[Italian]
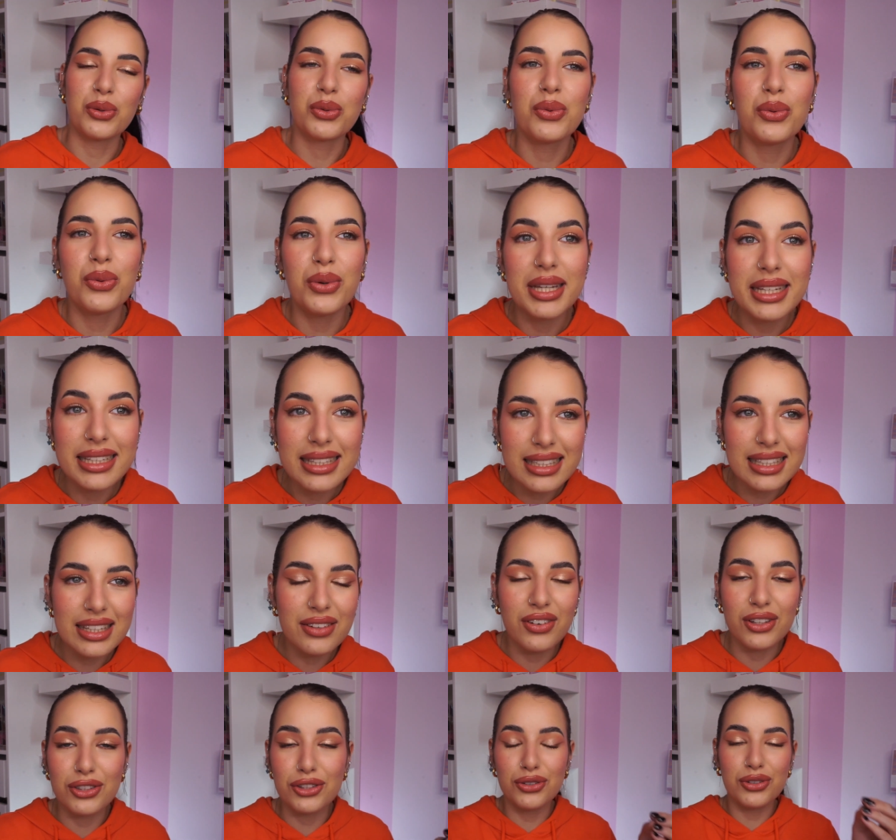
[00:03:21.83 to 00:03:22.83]
quindi
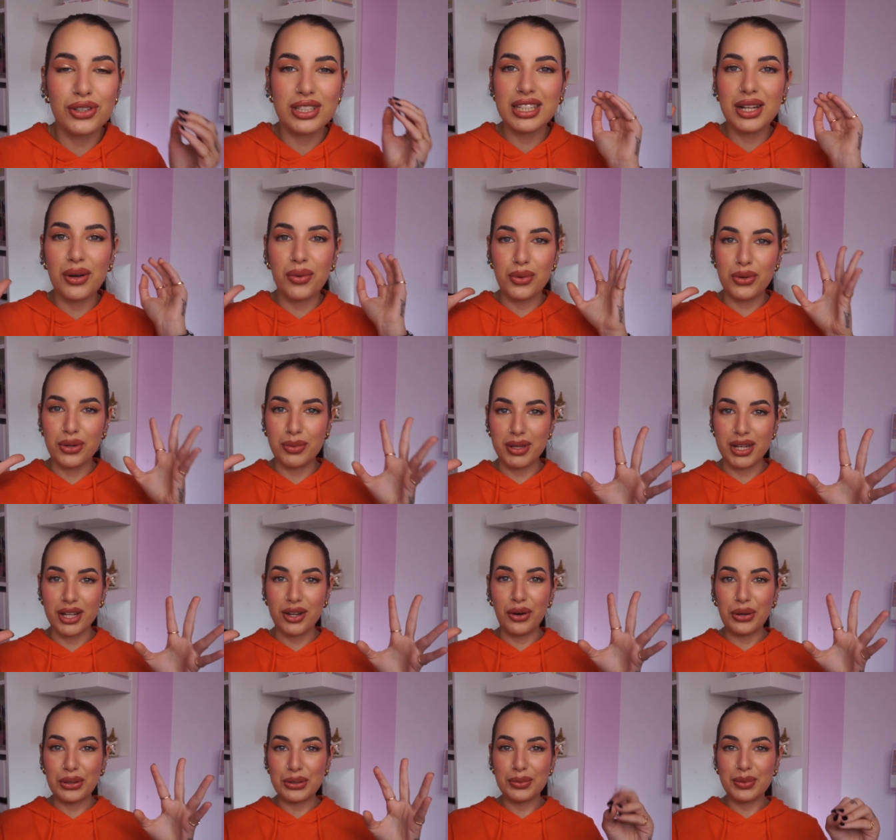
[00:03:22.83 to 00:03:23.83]
vado in ordine a quello che mi
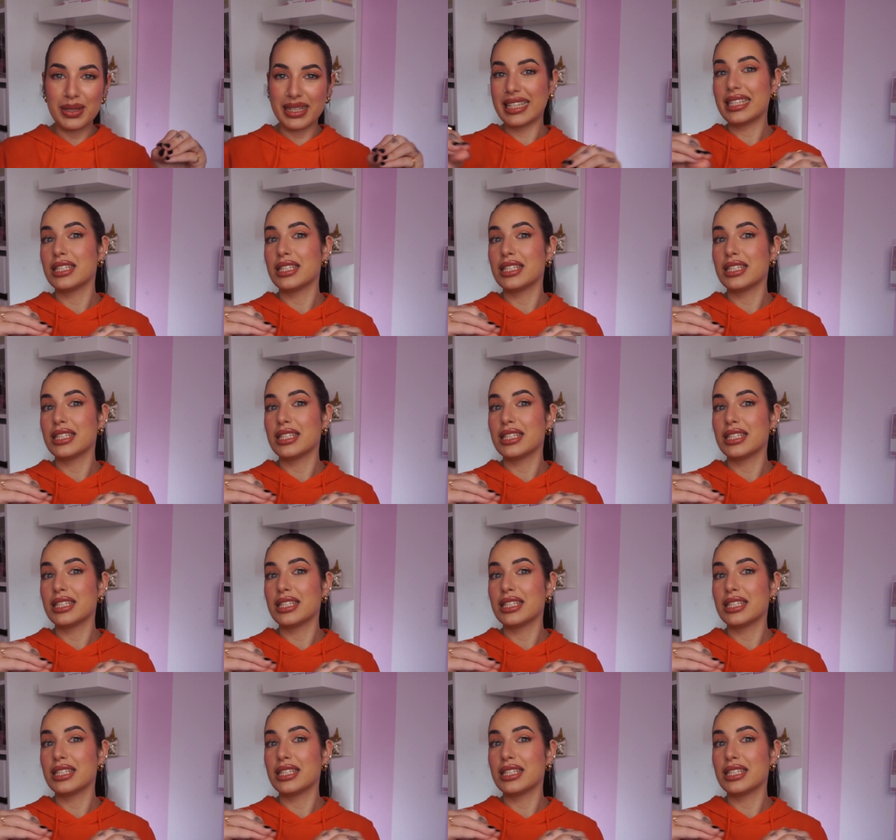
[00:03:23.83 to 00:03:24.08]
ricordo perché